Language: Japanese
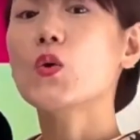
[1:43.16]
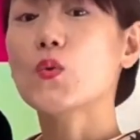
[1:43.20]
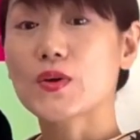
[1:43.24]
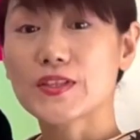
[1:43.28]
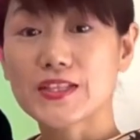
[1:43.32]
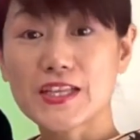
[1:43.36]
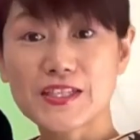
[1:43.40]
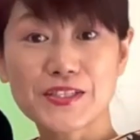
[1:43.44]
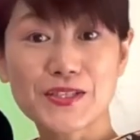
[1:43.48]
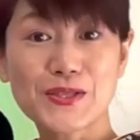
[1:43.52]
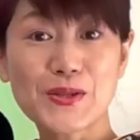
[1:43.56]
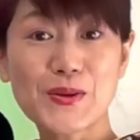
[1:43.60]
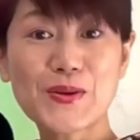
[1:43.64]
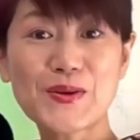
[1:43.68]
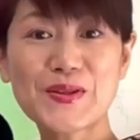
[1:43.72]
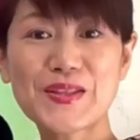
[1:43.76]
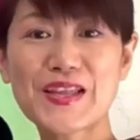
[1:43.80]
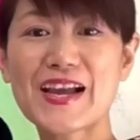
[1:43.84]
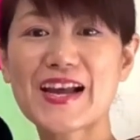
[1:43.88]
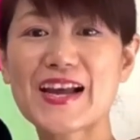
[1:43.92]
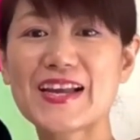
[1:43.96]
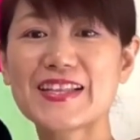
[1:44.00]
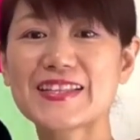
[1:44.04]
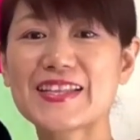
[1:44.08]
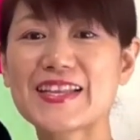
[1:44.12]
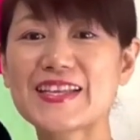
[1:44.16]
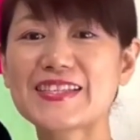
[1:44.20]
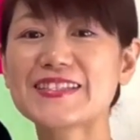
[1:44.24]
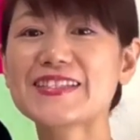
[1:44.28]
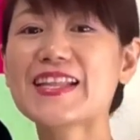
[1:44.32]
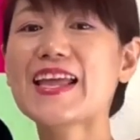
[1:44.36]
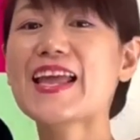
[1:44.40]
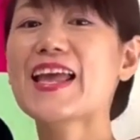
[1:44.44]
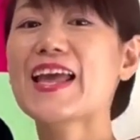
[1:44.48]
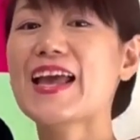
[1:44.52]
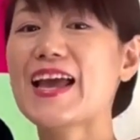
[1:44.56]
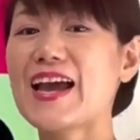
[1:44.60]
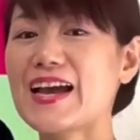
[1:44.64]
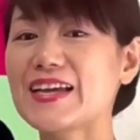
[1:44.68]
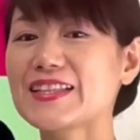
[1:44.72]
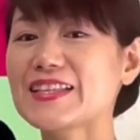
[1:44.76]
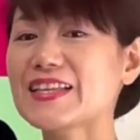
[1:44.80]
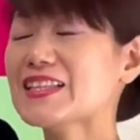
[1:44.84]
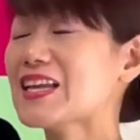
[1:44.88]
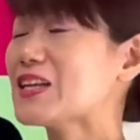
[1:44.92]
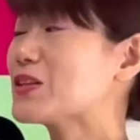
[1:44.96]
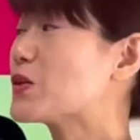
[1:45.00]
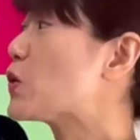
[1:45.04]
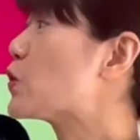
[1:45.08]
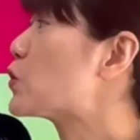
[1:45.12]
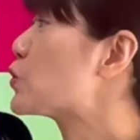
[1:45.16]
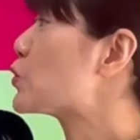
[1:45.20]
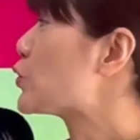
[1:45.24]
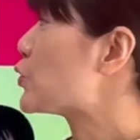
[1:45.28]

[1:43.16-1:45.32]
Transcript: 私の方で鑑定してあなたの